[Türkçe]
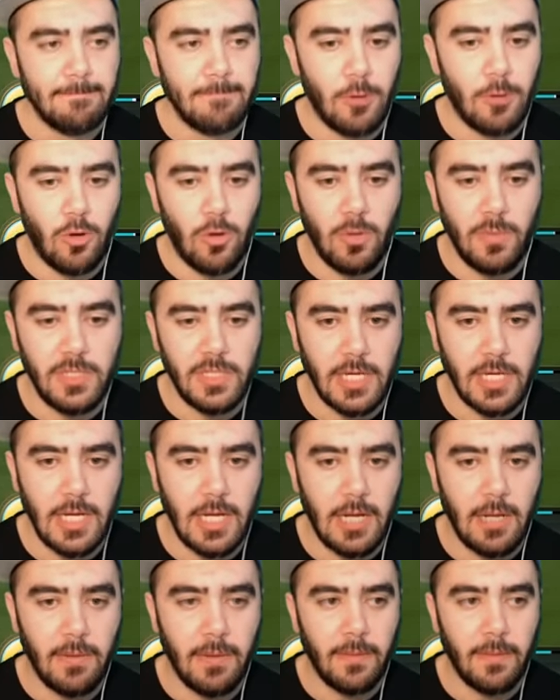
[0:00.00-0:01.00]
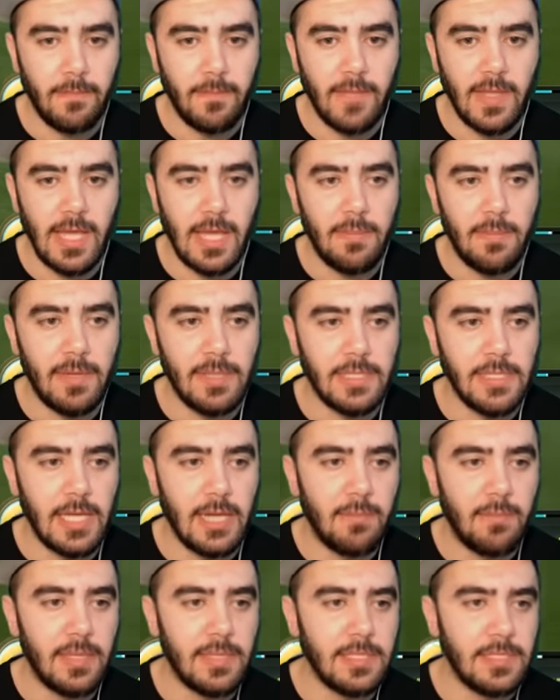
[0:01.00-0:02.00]
Olmayacak abi. Gelmez
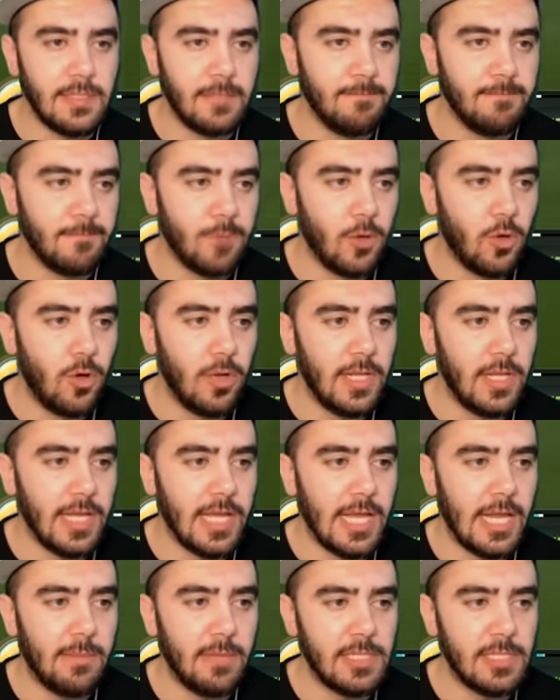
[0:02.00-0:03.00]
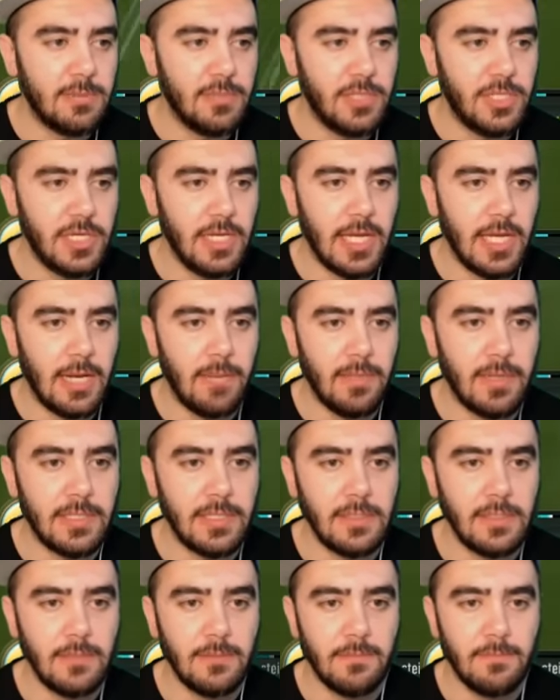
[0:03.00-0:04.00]
gelmez. Gol de gelmez bir şey gelmez.